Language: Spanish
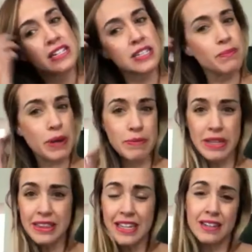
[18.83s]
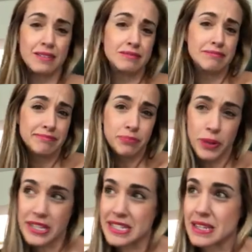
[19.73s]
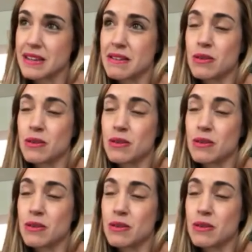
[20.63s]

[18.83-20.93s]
Simplemente, pues,